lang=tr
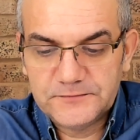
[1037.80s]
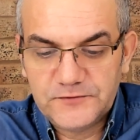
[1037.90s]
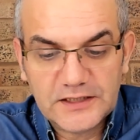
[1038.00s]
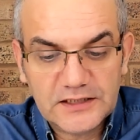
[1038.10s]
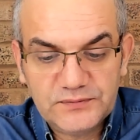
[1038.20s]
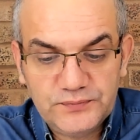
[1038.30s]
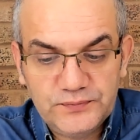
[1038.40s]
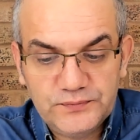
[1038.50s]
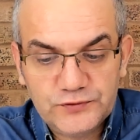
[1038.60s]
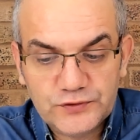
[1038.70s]
fakat
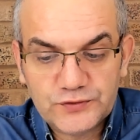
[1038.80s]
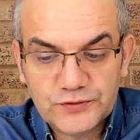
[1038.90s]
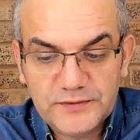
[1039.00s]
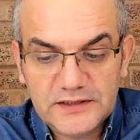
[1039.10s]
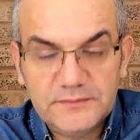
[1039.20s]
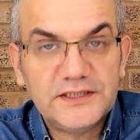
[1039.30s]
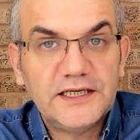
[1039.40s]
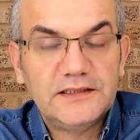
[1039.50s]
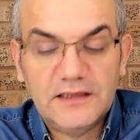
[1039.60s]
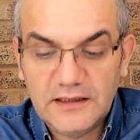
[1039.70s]
şu cümlenin bir
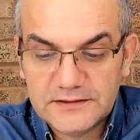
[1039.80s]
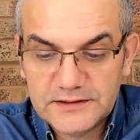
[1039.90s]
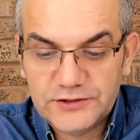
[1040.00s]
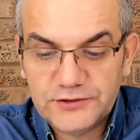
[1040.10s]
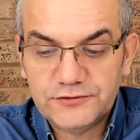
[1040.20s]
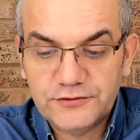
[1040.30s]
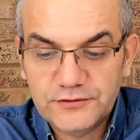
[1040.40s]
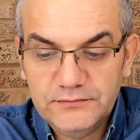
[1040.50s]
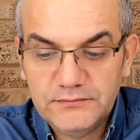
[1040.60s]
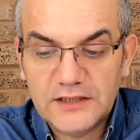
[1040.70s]
kere daha altını
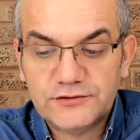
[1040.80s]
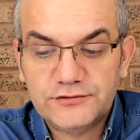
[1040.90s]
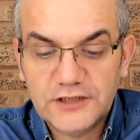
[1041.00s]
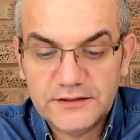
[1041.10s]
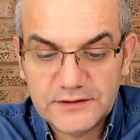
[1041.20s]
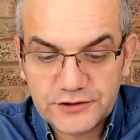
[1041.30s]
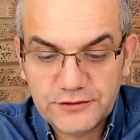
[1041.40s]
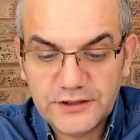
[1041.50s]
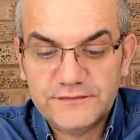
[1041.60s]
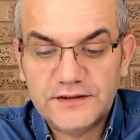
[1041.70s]
çiziyorum. Mansur Yavaş'ı
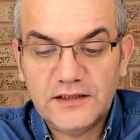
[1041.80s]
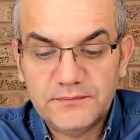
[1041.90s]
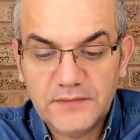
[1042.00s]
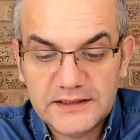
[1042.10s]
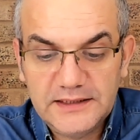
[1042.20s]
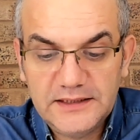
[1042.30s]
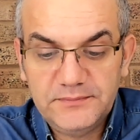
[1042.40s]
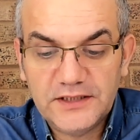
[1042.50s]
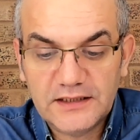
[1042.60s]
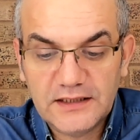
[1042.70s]
görevden almak
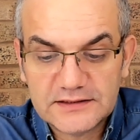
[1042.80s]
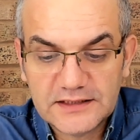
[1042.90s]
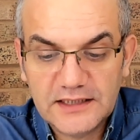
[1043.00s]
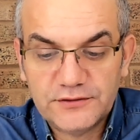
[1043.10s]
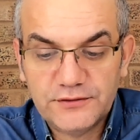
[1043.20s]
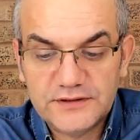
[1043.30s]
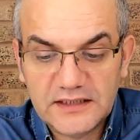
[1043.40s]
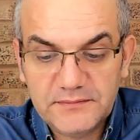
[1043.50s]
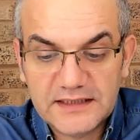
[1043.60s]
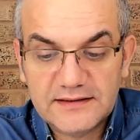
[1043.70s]
Libya'ya asker
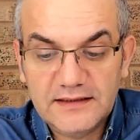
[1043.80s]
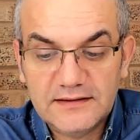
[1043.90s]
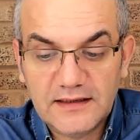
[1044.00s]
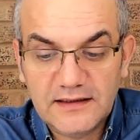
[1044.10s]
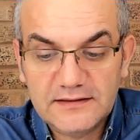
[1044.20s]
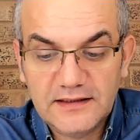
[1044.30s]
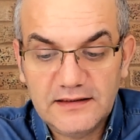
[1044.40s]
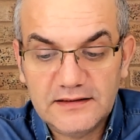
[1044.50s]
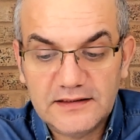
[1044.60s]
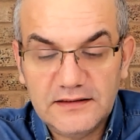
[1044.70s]
göndermekten daha
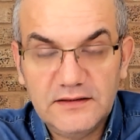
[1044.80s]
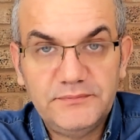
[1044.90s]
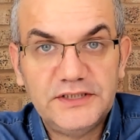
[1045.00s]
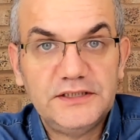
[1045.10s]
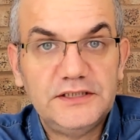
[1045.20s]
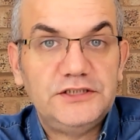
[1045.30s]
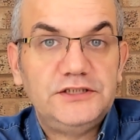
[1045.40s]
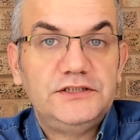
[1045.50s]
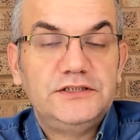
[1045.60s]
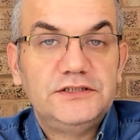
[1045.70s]
tehlikeli bir
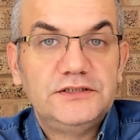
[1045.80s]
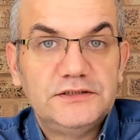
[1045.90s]
iş.